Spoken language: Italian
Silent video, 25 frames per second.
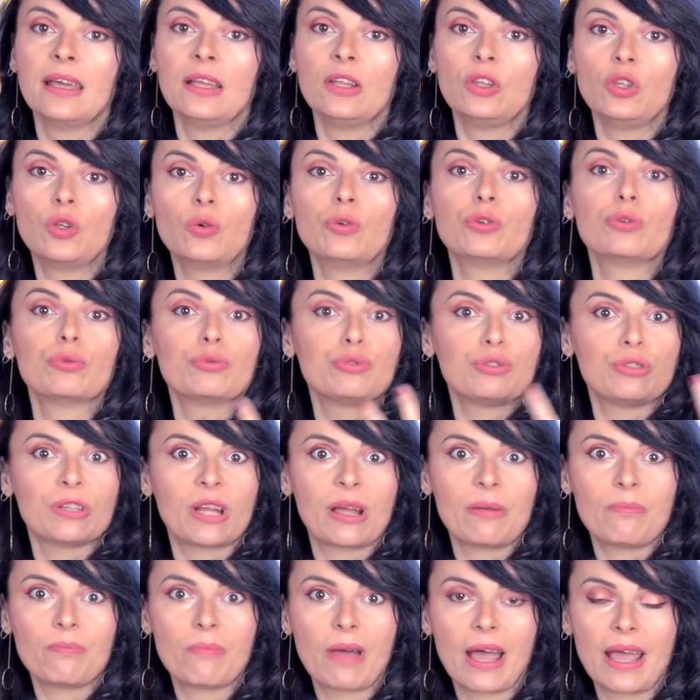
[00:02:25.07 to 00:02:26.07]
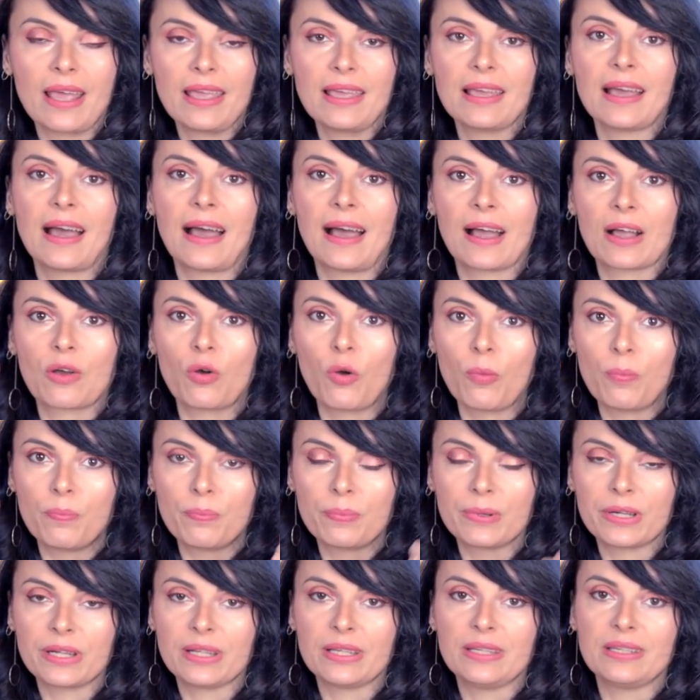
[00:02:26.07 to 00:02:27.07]
non riuscirà mai a
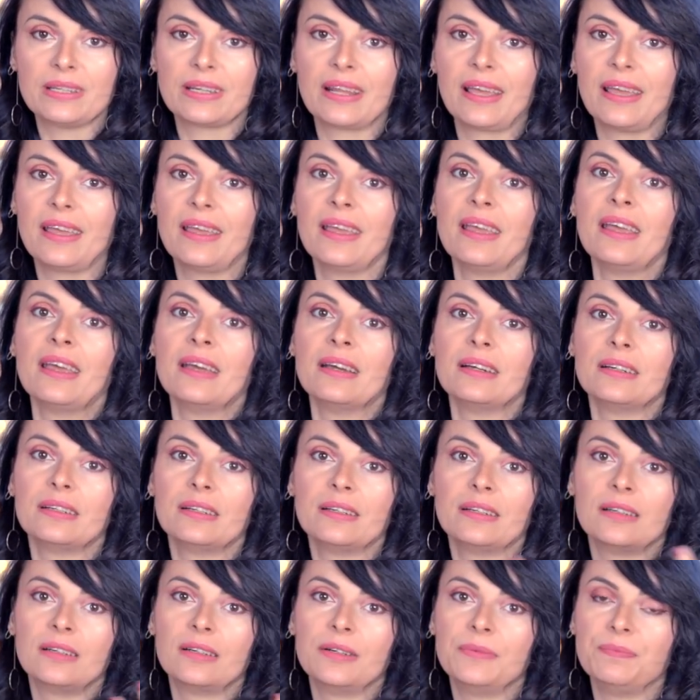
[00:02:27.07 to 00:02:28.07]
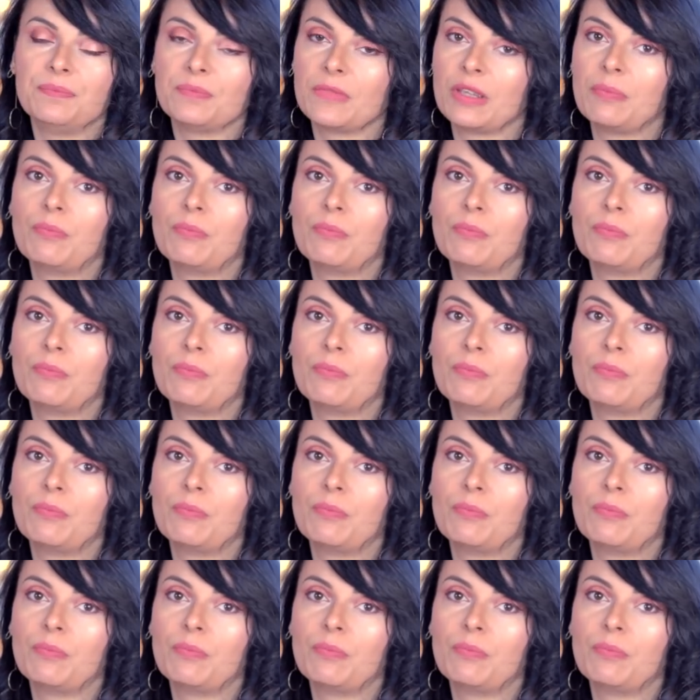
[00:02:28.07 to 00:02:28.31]
coprire ehm,